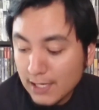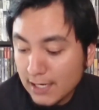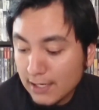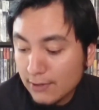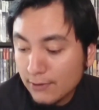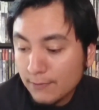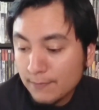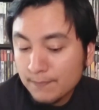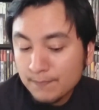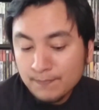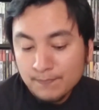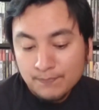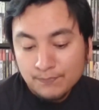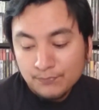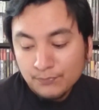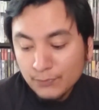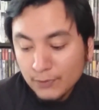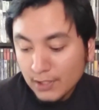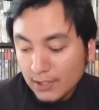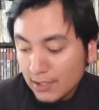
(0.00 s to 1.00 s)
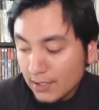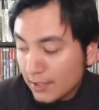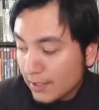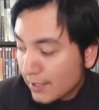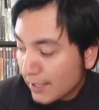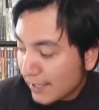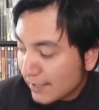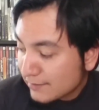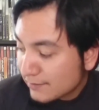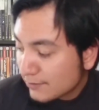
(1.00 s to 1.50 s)
es Lucario.
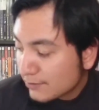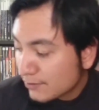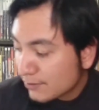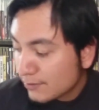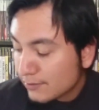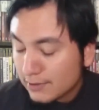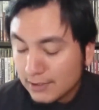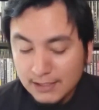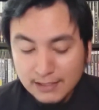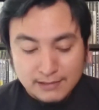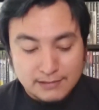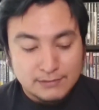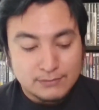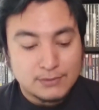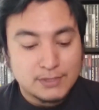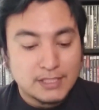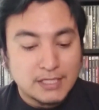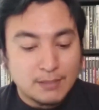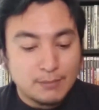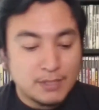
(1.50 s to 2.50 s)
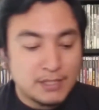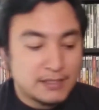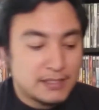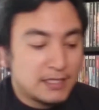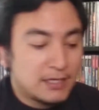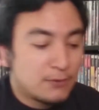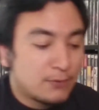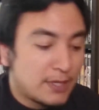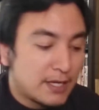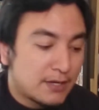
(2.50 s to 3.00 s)
Esto es
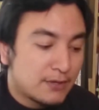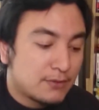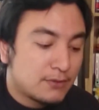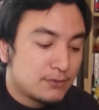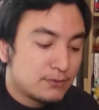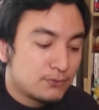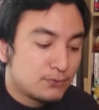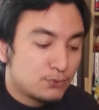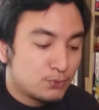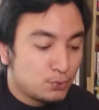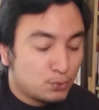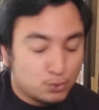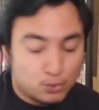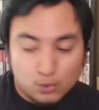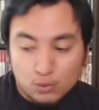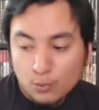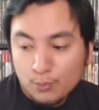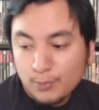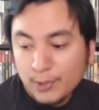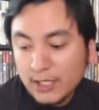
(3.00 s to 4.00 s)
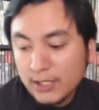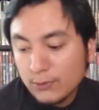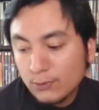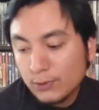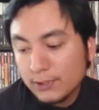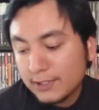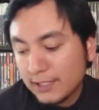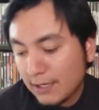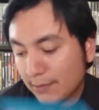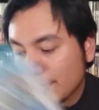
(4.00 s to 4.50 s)
únicamente el juego, su
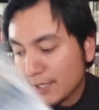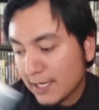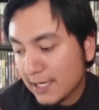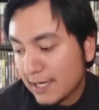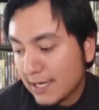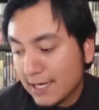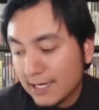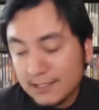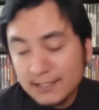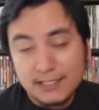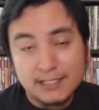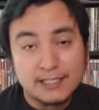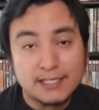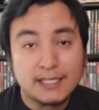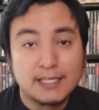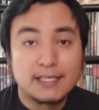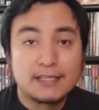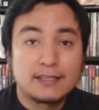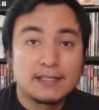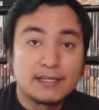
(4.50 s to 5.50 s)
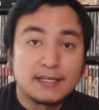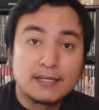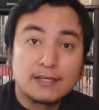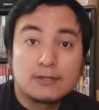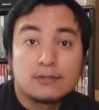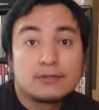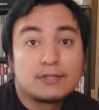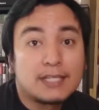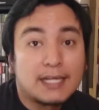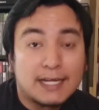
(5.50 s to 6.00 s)
super ultra mega archi requete
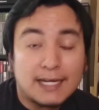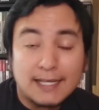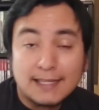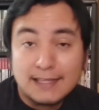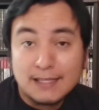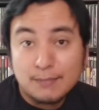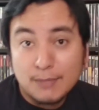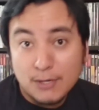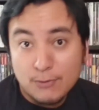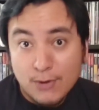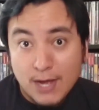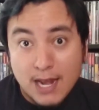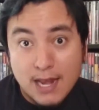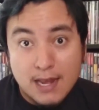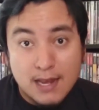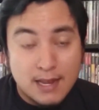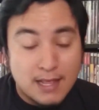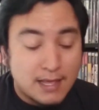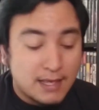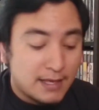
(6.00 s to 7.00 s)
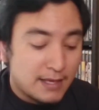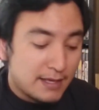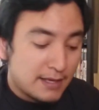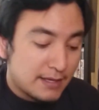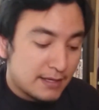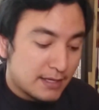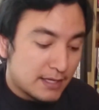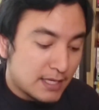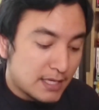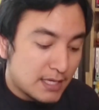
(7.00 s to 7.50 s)
recontra grande manual.
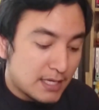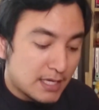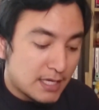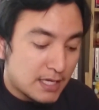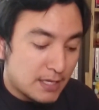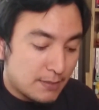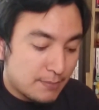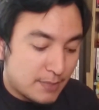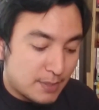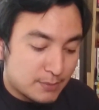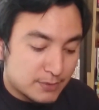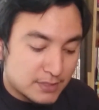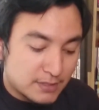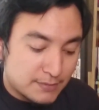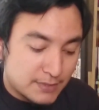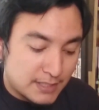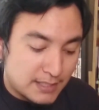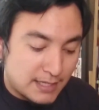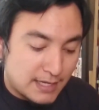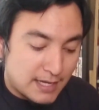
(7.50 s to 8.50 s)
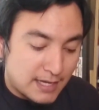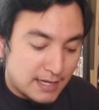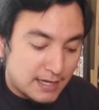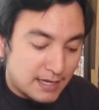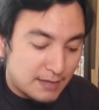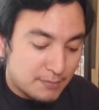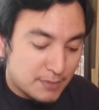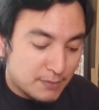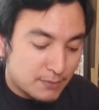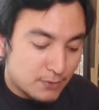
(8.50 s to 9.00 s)
Y vamos a abrir
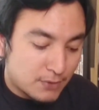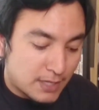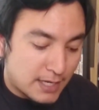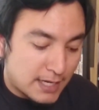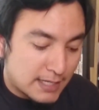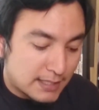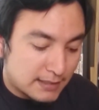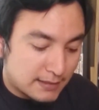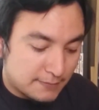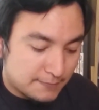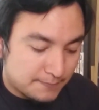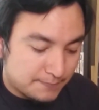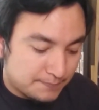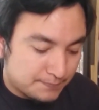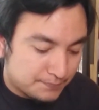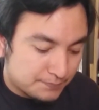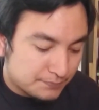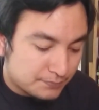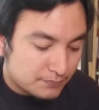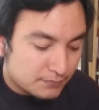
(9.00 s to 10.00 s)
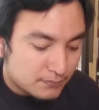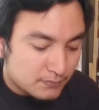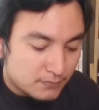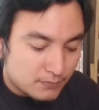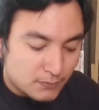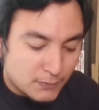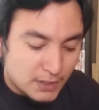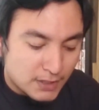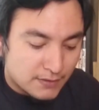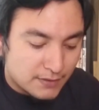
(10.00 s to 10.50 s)
la Amiibo Card
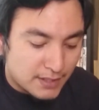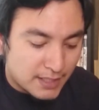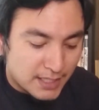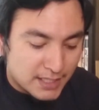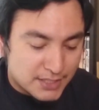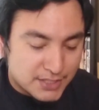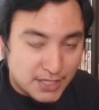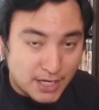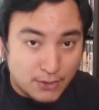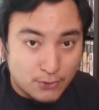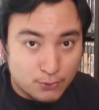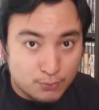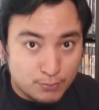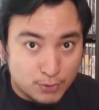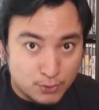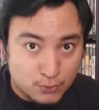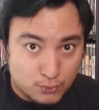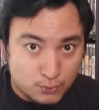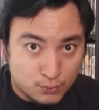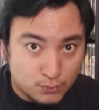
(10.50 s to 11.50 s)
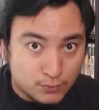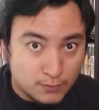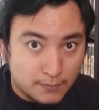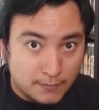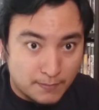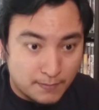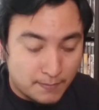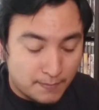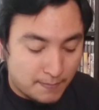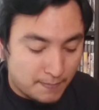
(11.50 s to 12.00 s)
de Shadow Mewtwo.